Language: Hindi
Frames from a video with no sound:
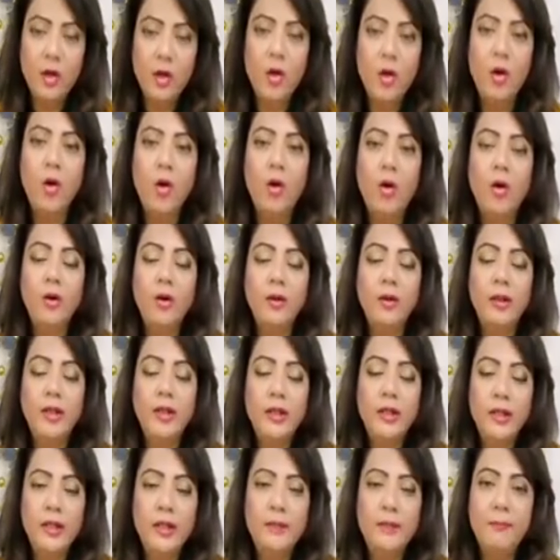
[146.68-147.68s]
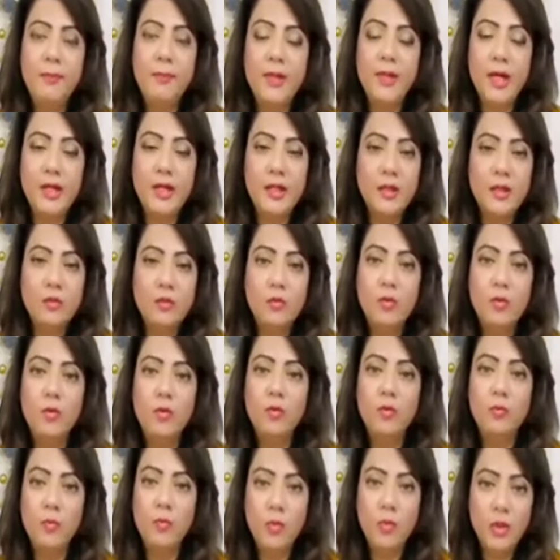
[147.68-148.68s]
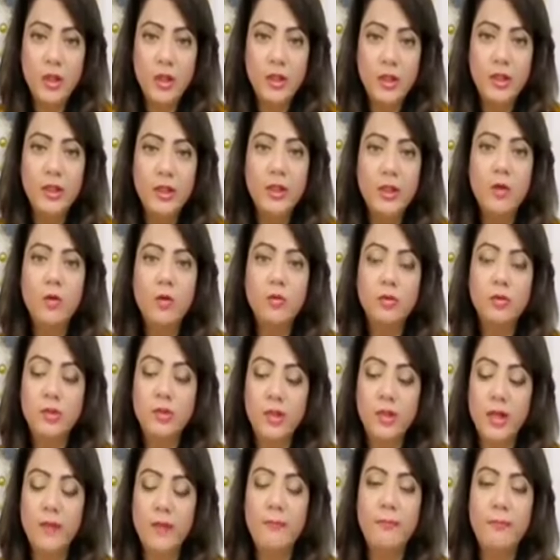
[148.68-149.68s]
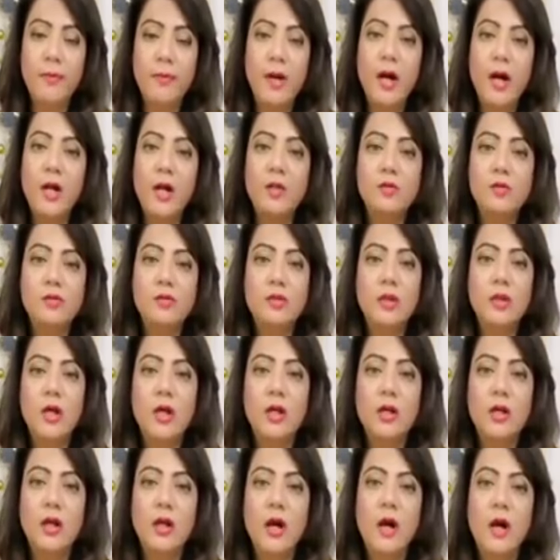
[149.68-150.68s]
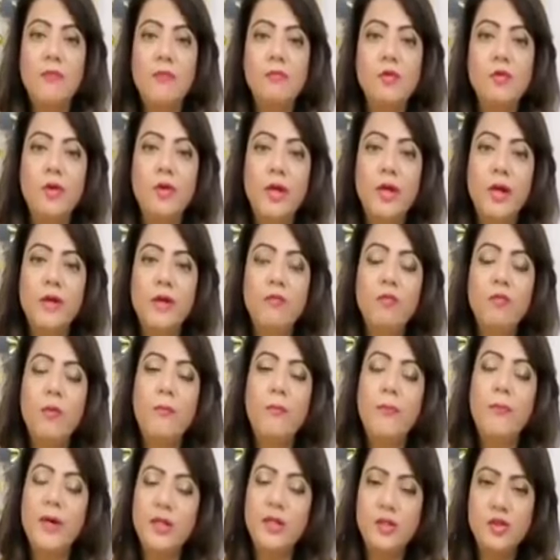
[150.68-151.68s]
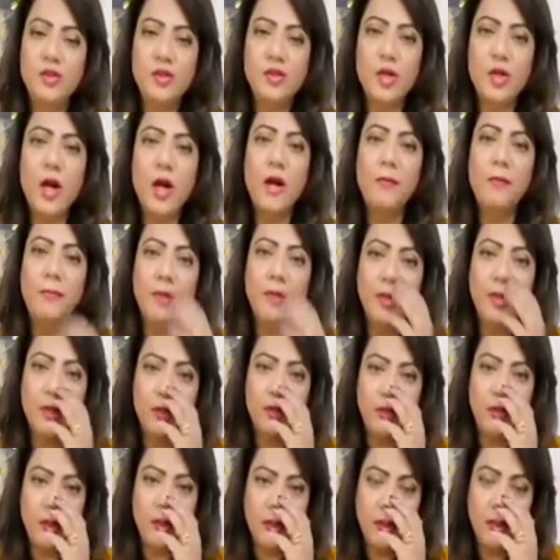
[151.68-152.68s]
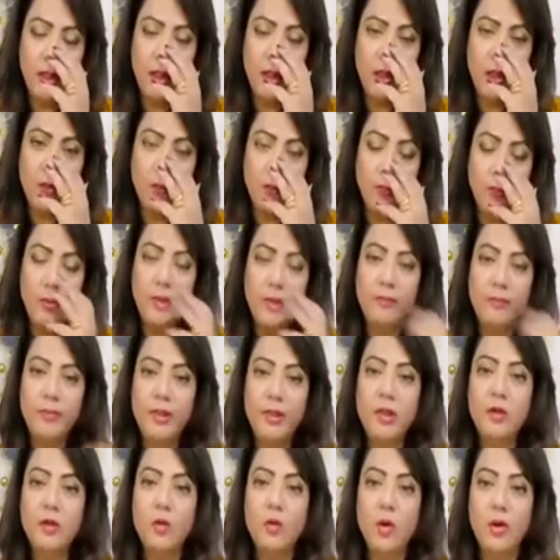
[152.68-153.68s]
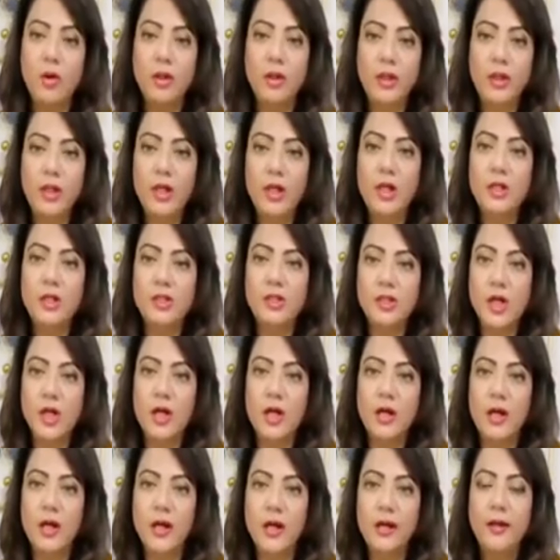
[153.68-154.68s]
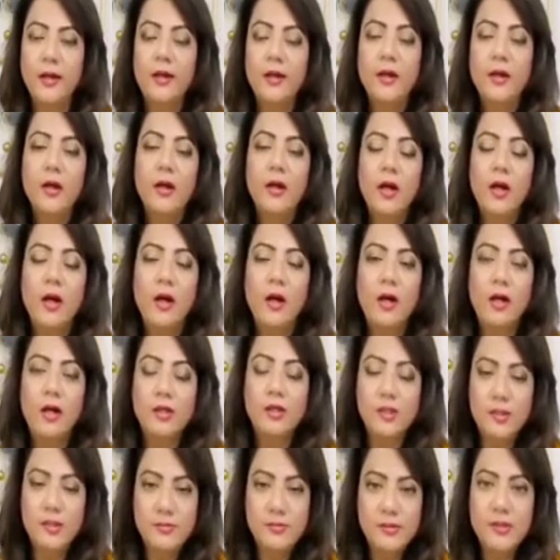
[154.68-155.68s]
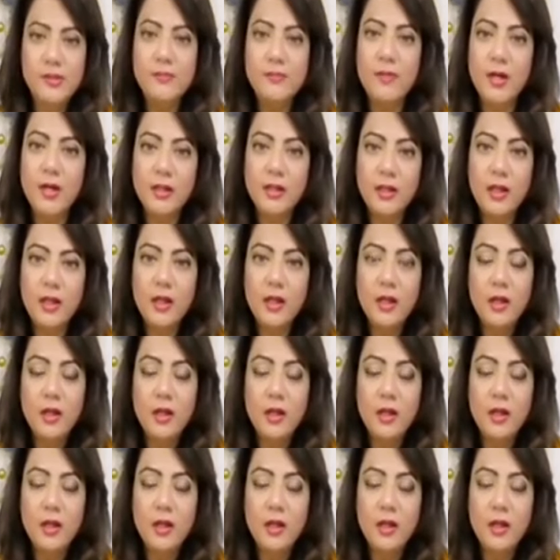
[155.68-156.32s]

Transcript: और यानी कि पीआईए को वो खरीद लें और उसके बाद उसका नाम जो है वो पंजाब एयर रखने के ऊपर भी गौर किया जा रहा है अजीब सी बात है